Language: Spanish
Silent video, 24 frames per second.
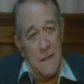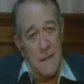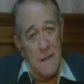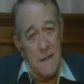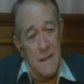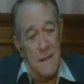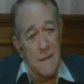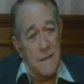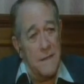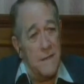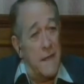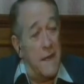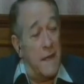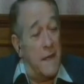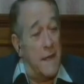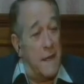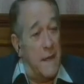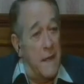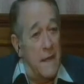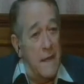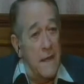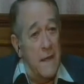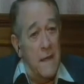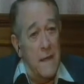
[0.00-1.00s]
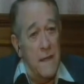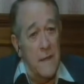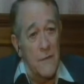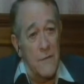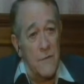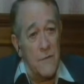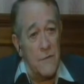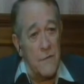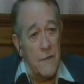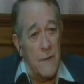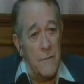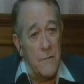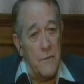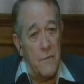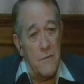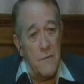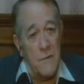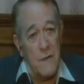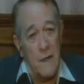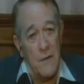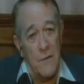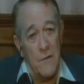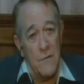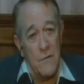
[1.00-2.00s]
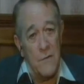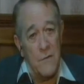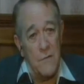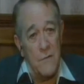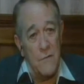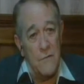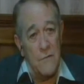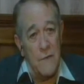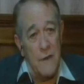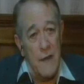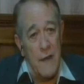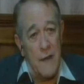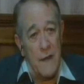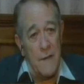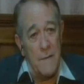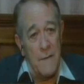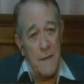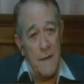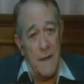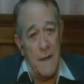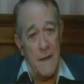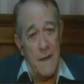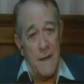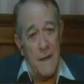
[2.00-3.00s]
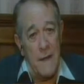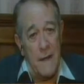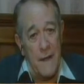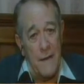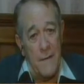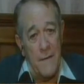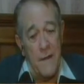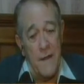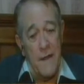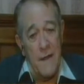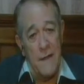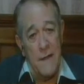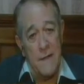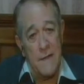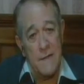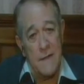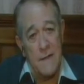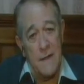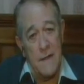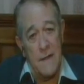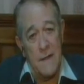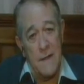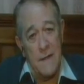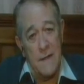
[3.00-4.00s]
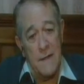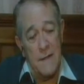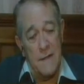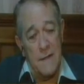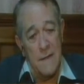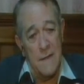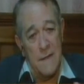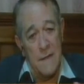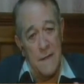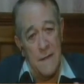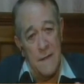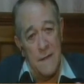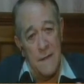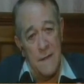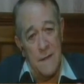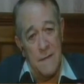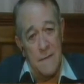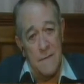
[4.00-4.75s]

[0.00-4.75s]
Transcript: en, seres queridos, apuntados con un arma en la cabeza. Este.